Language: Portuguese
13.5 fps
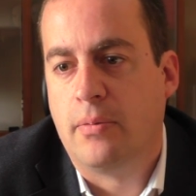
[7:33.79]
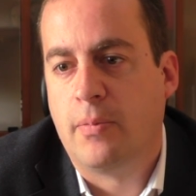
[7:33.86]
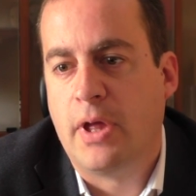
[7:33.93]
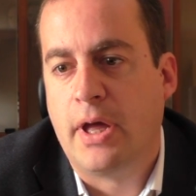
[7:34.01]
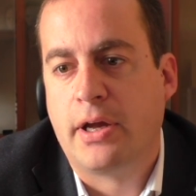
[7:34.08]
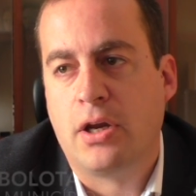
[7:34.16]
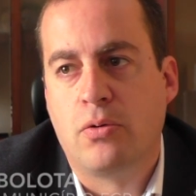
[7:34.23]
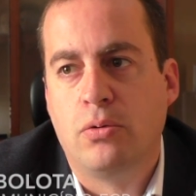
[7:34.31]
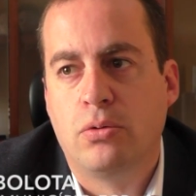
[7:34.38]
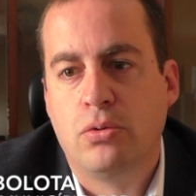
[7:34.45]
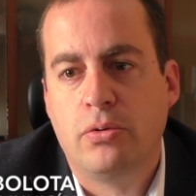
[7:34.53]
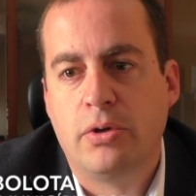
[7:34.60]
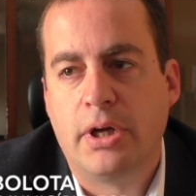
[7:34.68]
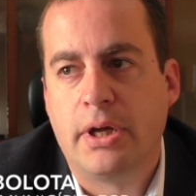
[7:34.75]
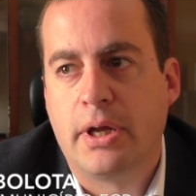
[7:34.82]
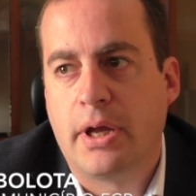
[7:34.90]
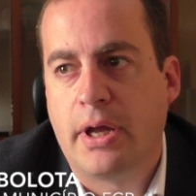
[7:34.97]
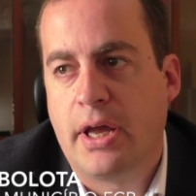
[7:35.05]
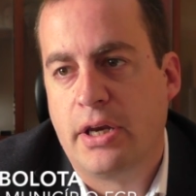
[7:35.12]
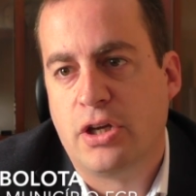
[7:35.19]
A agricultura
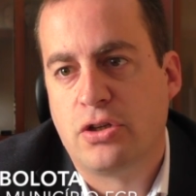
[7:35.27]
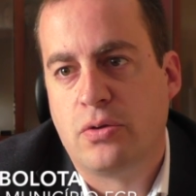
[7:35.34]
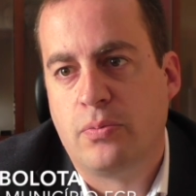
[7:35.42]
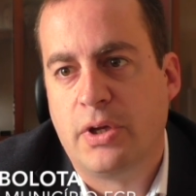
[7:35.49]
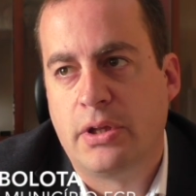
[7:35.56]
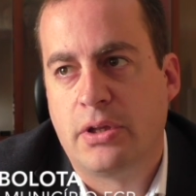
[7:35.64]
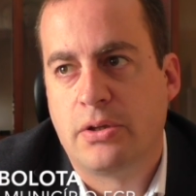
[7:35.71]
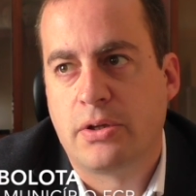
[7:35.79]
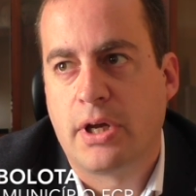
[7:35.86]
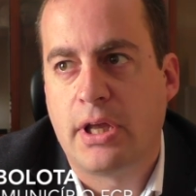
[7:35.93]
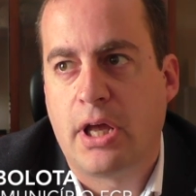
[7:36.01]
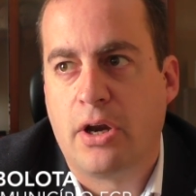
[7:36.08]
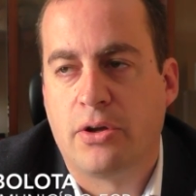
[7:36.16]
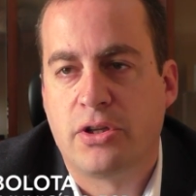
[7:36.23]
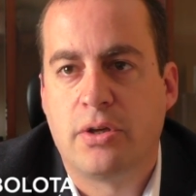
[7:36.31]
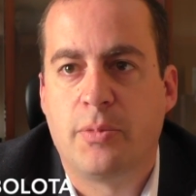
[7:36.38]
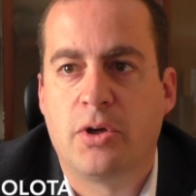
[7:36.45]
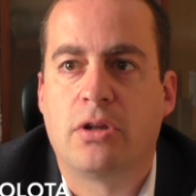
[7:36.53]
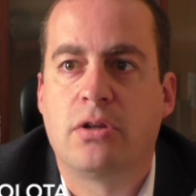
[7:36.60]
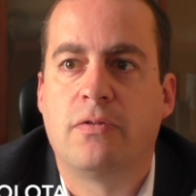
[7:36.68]
é, neste momento, se calhar, a nossa
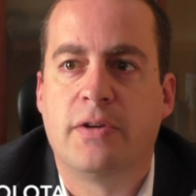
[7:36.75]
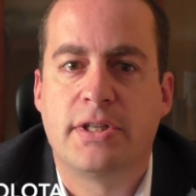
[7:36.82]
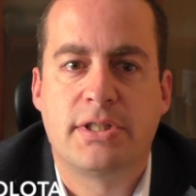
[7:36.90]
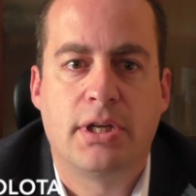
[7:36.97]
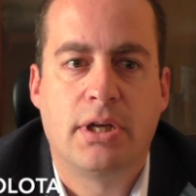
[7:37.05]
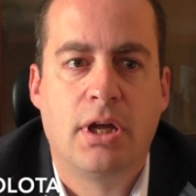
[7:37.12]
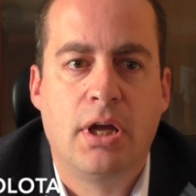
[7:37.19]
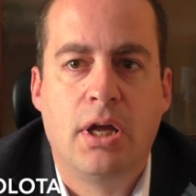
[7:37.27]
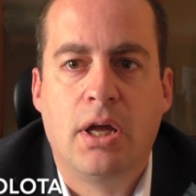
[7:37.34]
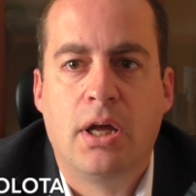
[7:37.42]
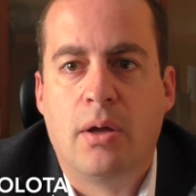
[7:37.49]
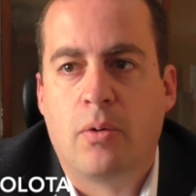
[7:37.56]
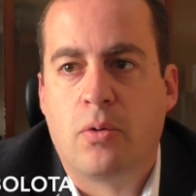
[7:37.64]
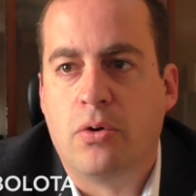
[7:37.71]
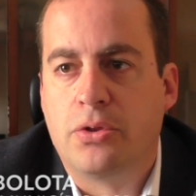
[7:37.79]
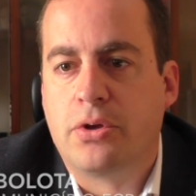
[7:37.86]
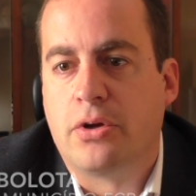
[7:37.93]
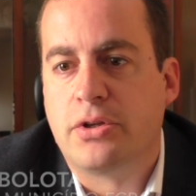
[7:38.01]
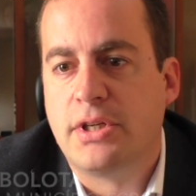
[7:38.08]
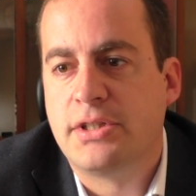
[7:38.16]
melhor defesa
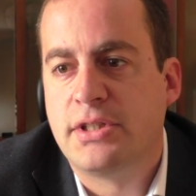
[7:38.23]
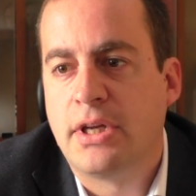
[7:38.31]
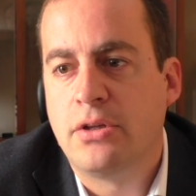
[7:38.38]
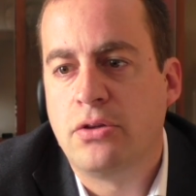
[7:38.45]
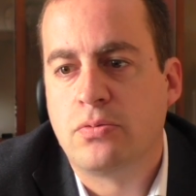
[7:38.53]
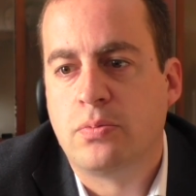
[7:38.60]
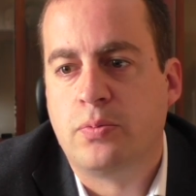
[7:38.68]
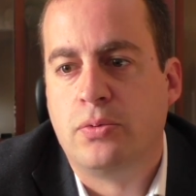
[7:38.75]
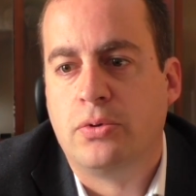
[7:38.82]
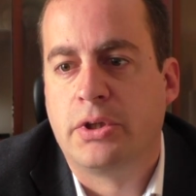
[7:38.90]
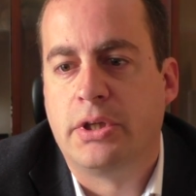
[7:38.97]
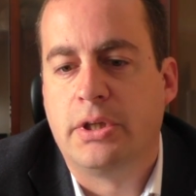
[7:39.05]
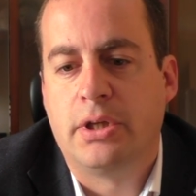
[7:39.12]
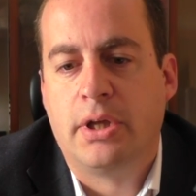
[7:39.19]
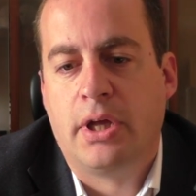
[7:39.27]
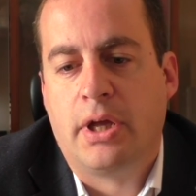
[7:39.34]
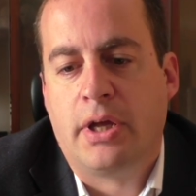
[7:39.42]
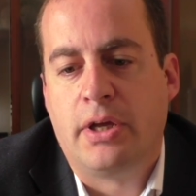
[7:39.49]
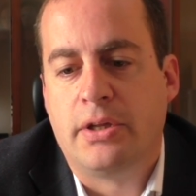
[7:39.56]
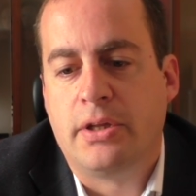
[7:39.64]
contra os incêndios, porque
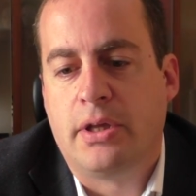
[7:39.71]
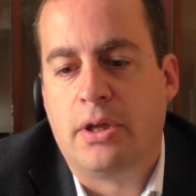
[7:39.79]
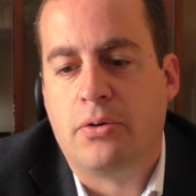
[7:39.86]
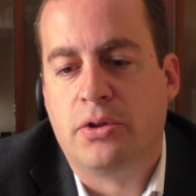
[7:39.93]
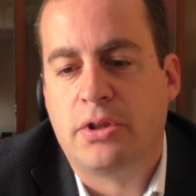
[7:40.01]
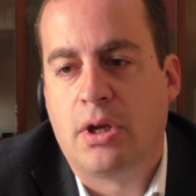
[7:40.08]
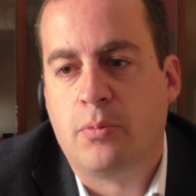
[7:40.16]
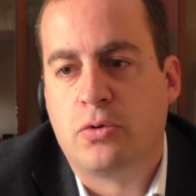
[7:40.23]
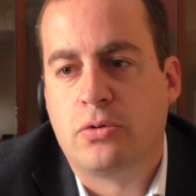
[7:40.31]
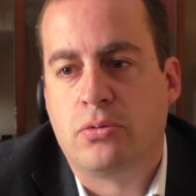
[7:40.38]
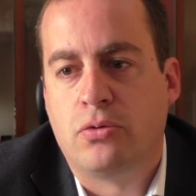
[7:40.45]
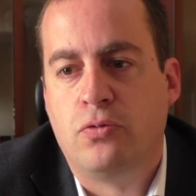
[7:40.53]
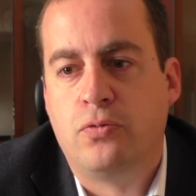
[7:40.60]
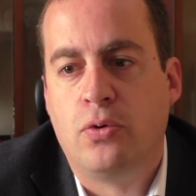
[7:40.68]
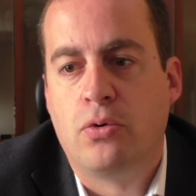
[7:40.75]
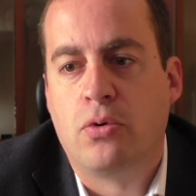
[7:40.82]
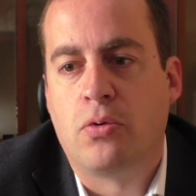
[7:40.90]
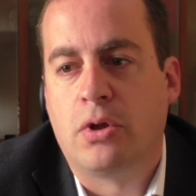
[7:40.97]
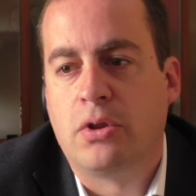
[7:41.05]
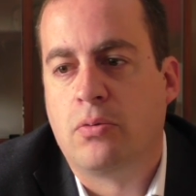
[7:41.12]
encontramos o fogo
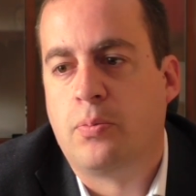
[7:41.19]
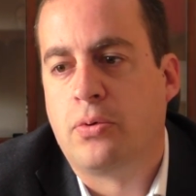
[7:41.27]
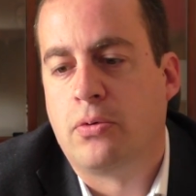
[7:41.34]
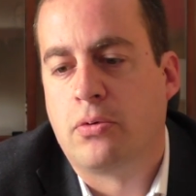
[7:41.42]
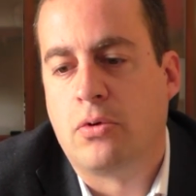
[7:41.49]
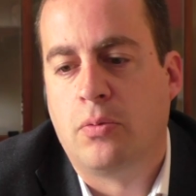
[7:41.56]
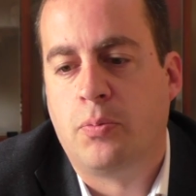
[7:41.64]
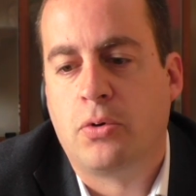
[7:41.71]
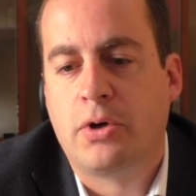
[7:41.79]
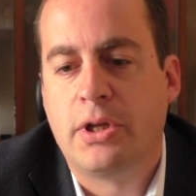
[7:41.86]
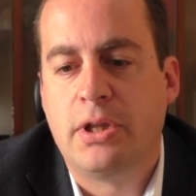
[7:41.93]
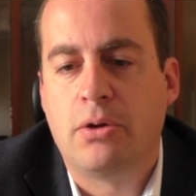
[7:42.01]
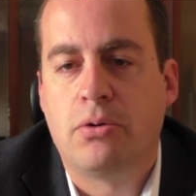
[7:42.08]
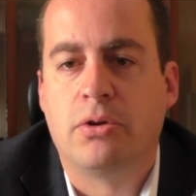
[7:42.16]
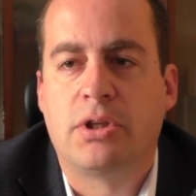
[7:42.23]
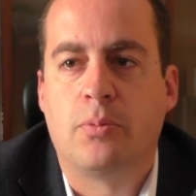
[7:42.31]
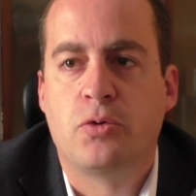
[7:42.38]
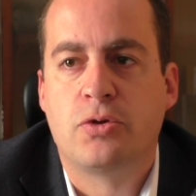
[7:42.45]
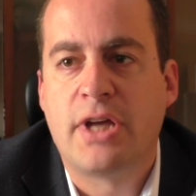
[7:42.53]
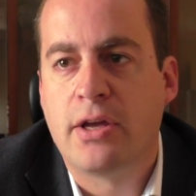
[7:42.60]
quando, quando progride, encontra
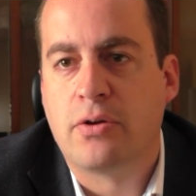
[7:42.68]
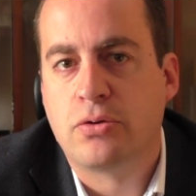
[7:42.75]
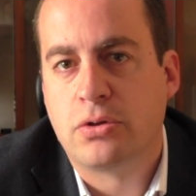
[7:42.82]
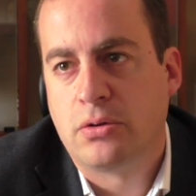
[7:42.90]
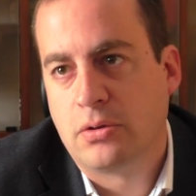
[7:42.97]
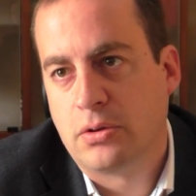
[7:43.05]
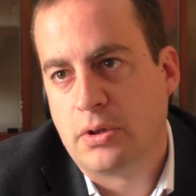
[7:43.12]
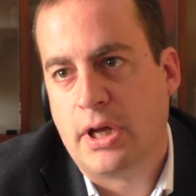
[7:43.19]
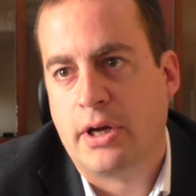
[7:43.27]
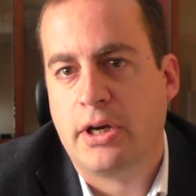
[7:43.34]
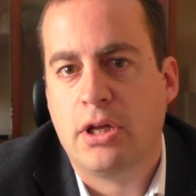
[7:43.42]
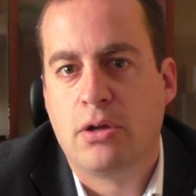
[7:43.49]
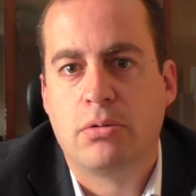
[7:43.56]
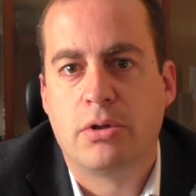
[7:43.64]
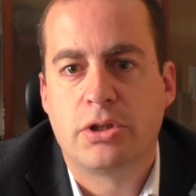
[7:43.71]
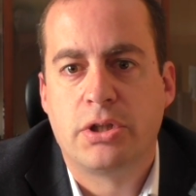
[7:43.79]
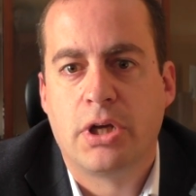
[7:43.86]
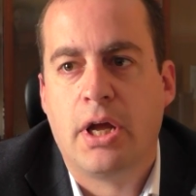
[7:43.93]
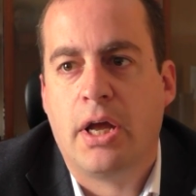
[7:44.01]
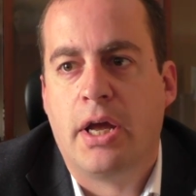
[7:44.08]
mosaicos
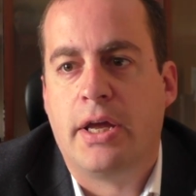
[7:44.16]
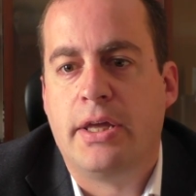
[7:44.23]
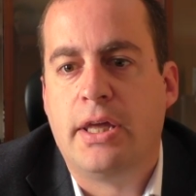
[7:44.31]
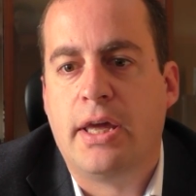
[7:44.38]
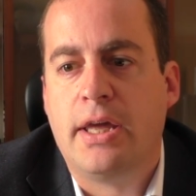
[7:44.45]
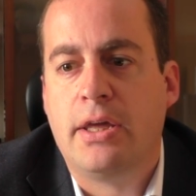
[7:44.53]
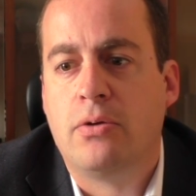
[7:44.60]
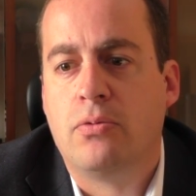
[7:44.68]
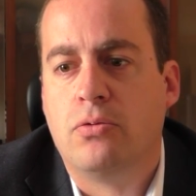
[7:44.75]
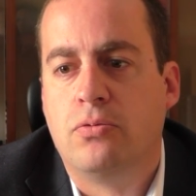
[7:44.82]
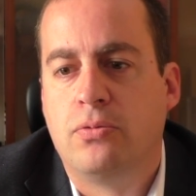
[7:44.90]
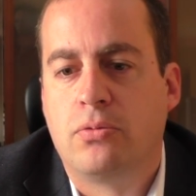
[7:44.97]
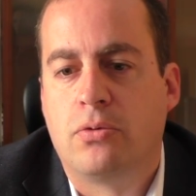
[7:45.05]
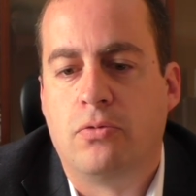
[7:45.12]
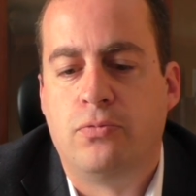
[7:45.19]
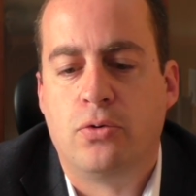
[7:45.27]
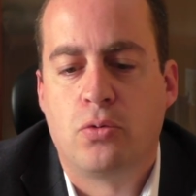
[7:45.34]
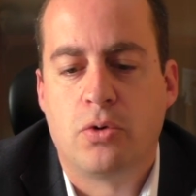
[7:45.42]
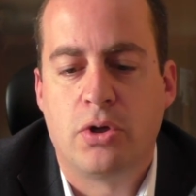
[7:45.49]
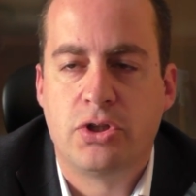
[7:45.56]
agrícolas e aí o, o
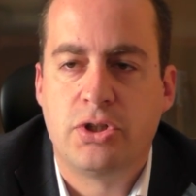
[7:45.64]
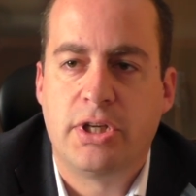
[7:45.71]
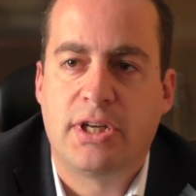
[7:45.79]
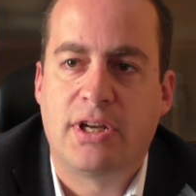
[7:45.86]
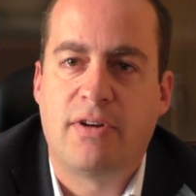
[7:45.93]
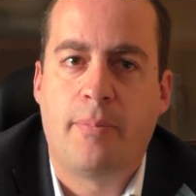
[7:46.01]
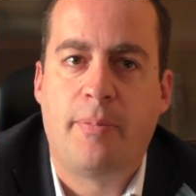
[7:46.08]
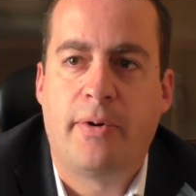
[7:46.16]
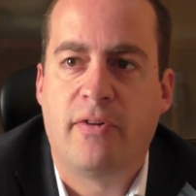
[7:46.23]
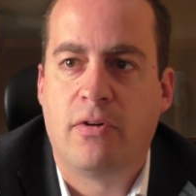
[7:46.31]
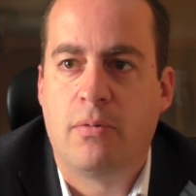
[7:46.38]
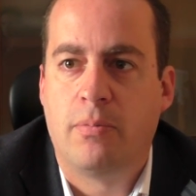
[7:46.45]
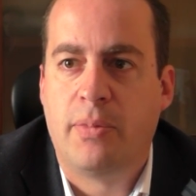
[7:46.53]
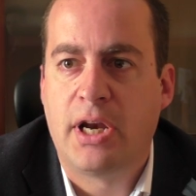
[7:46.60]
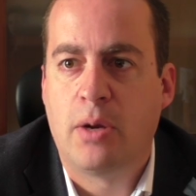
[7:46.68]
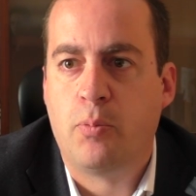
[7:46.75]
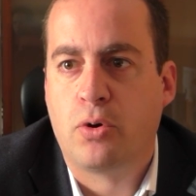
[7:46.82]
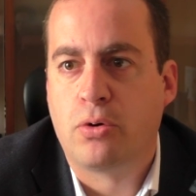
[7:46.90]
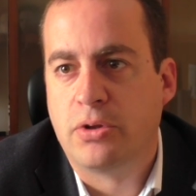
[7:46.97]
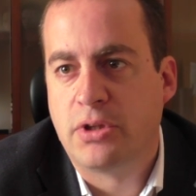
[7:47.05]
fogo quando chega vai para
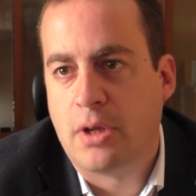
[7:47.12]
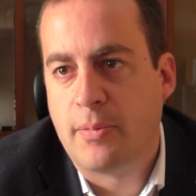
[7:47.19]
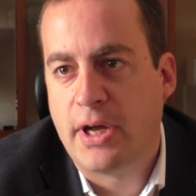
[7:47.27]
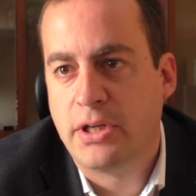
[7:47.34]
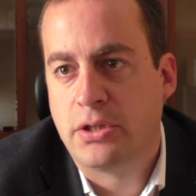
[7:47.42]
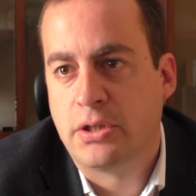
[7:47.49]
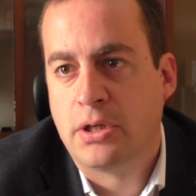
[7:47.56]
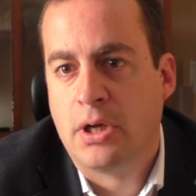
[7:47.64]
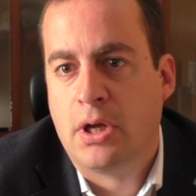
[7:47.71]
porque não tem mais